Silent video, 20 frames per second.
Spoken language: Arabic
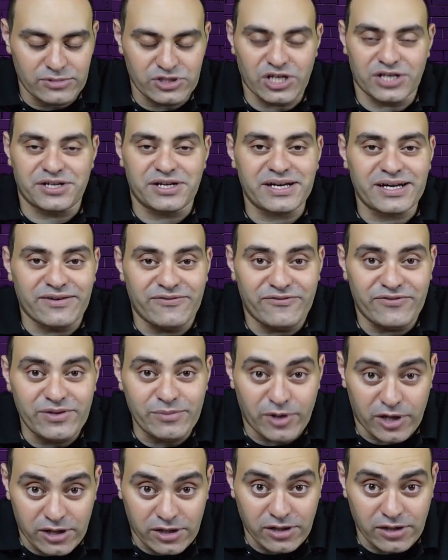مش حضرتك كان في
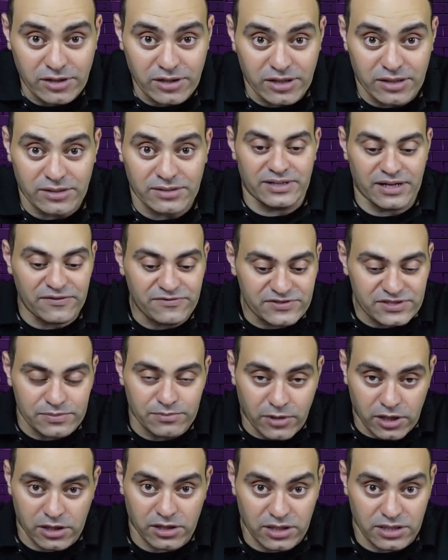مقالة نفس
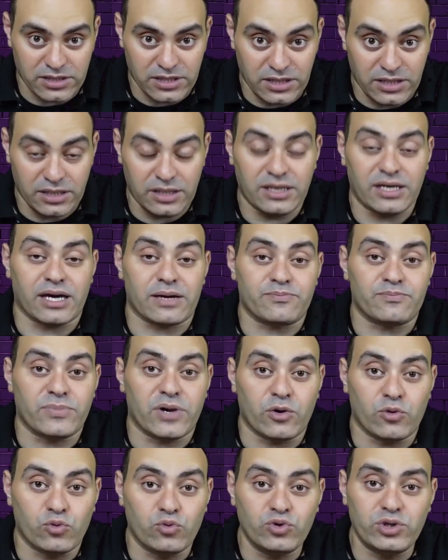المقالة دي كانت
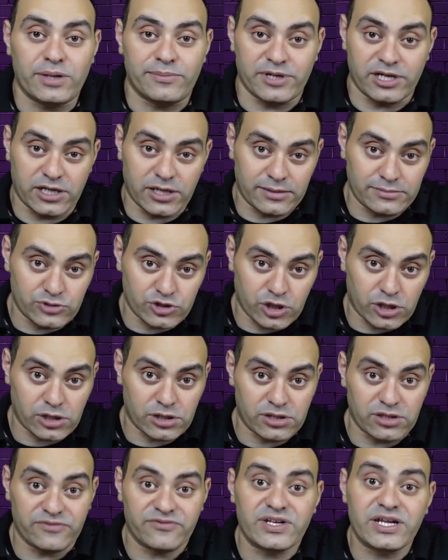موجوده من كام
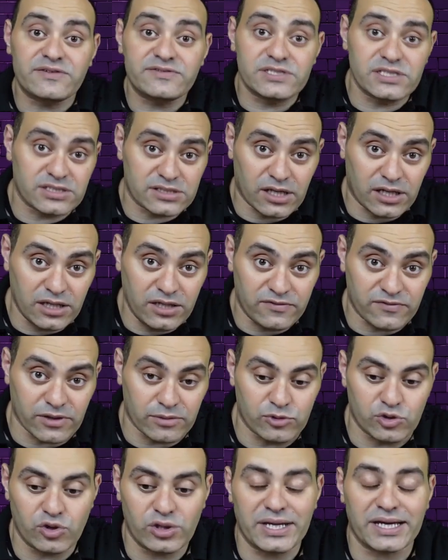شهر في نفس الصحيفه
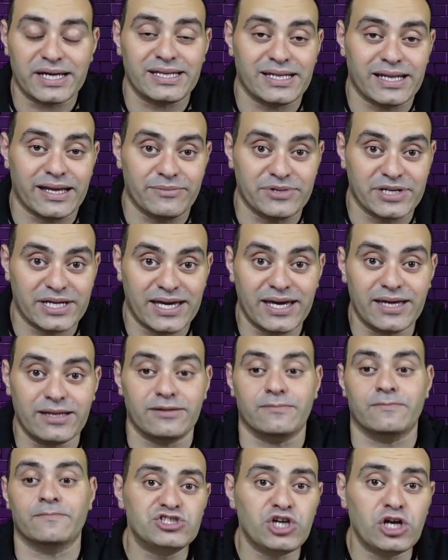بتقول لك ان
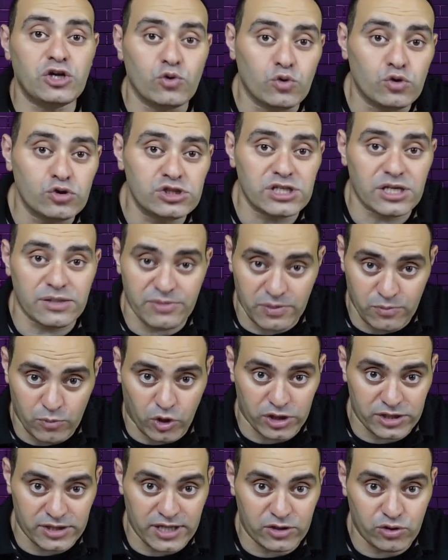الامريكان شالوا جزء من
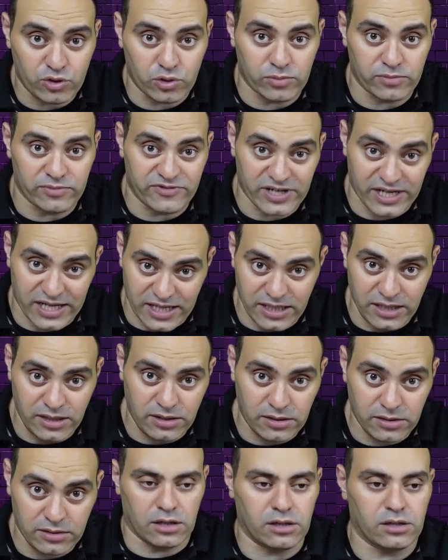معداتهم في الخليج
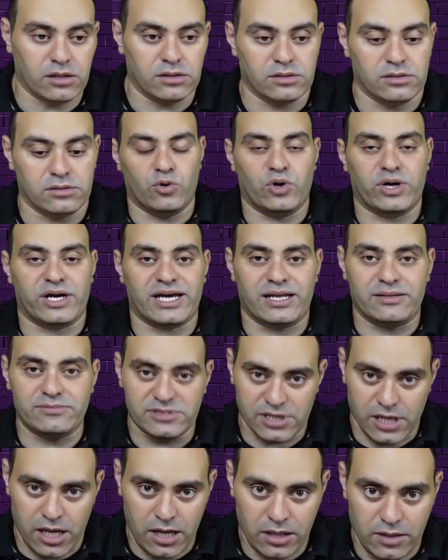اه هو الكلام
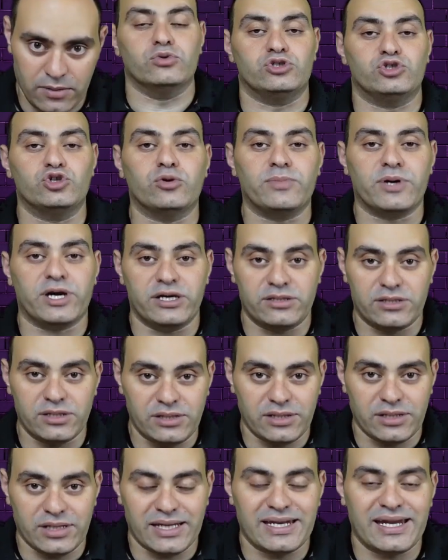صح وجو بايدن
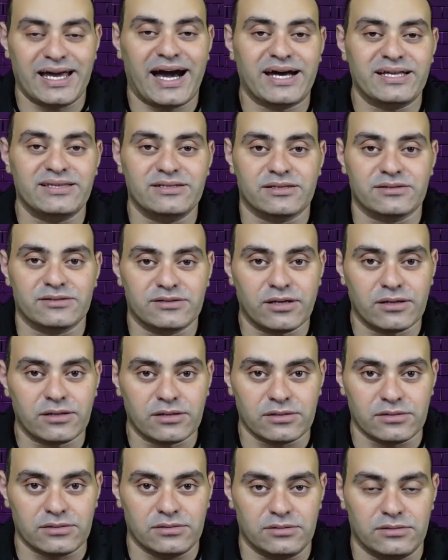اللي قعد
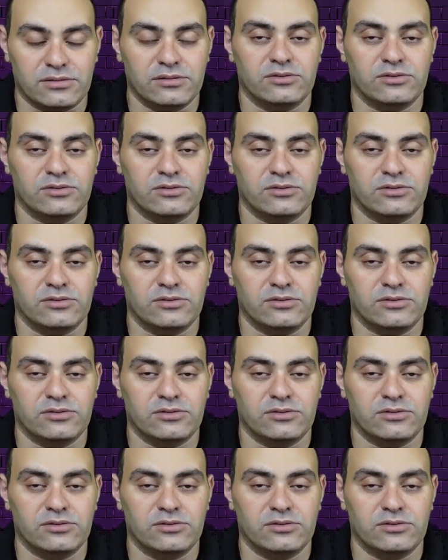ينتقد